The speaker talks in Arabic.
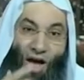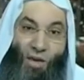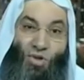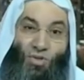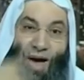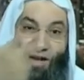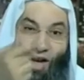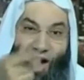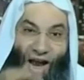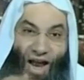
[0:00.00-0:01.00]
يعني مش
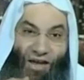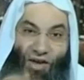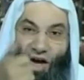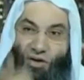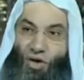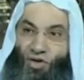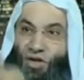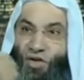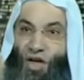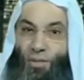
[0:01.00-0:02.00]
بعد الحلقه دي
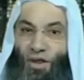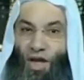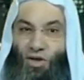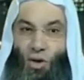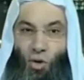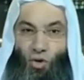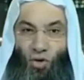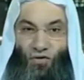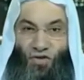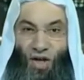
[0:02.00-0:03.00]
حضرتك تيجي ما تلاقيش
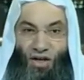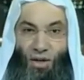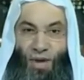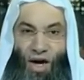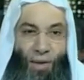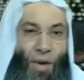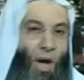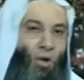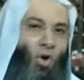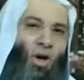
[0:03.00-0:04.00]
الخشوع في صلاه
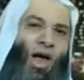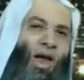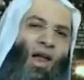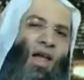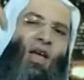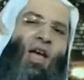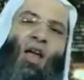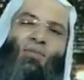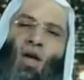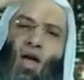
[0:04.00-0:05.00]
المغرب تقول لا لا لا
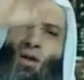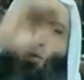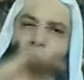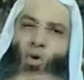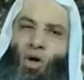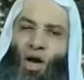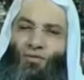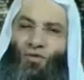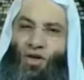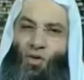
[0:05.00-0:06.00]
ده الكلام ده كلام كله
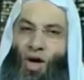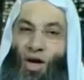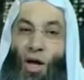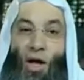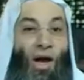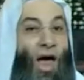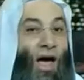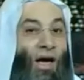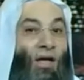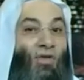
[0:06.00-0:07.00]
كلام فاضي وانا
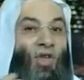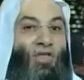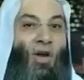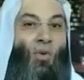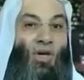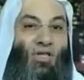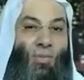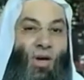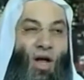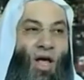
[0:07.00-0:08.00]
لا انتظر
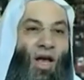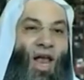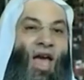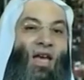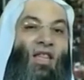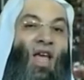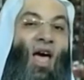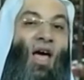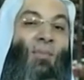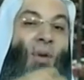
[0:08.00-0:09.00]
واصبر
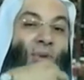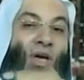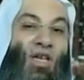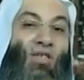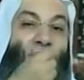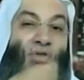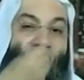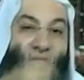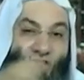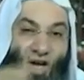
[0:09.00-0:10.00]
لان ده ما بيجيش
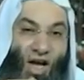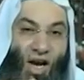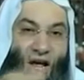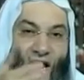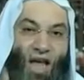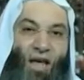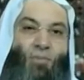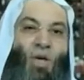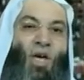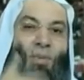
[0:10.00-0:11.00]
بالتنظير
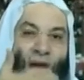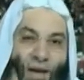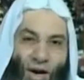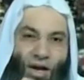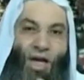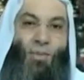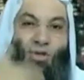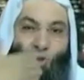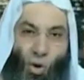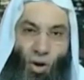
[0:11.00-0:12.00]
لكن بيجي بالعمل
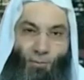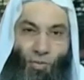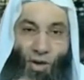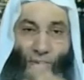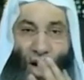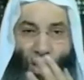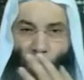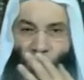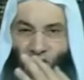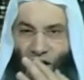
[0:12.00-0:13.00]
يجي بالشغل يبقى
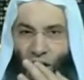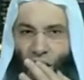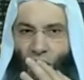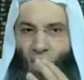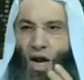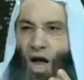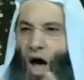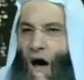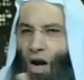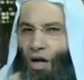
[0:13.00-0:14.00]
أول شيء أن
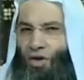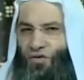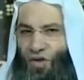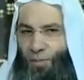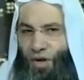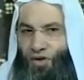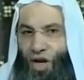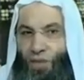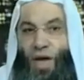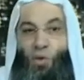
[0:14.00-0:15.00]
أنا أعرض نفسي
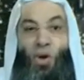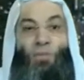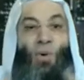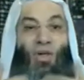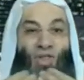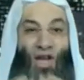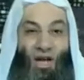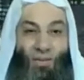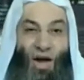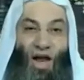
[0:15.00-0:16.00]
لبيئة الإيمان
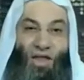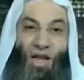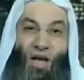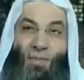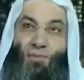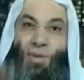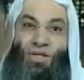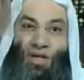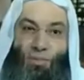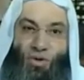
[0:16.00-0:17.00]
والمواد الإيمان لأن
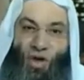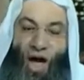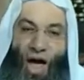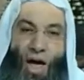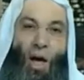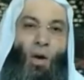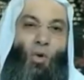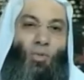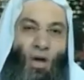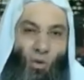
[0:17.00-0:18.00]
الإيمان بيزيد بالطاعة
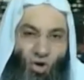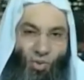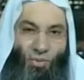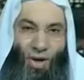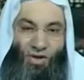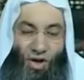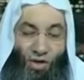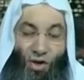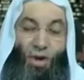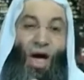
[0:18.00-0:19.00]
وبينقص
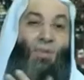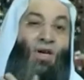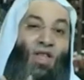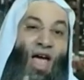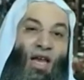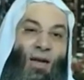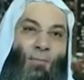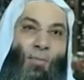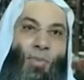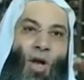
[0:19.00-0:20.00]
بالمعصية طب الأمر
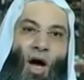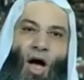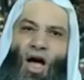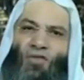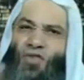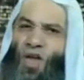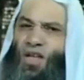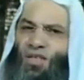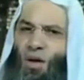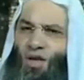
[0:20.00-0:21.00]
الثاني
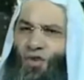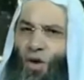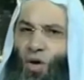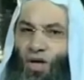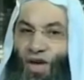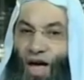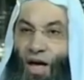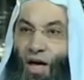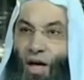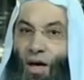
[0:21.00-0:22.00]
أحافظ آه، على الصلاة في
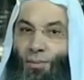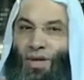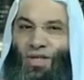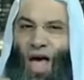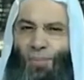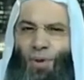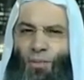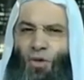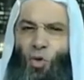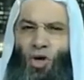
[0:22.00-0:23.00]
أوقاتها بس
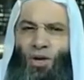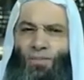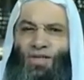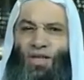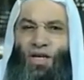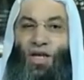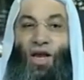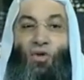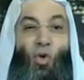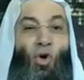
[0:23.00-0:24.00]
قبل ما تروح
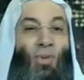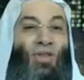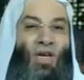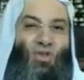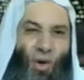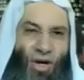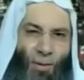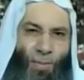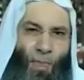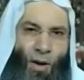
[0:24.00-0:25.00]
المسجد يا ريت تروح بدري
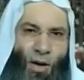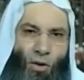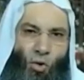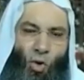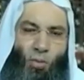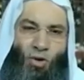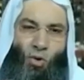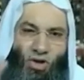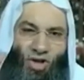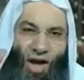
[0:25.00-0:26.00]
شوية تروح ما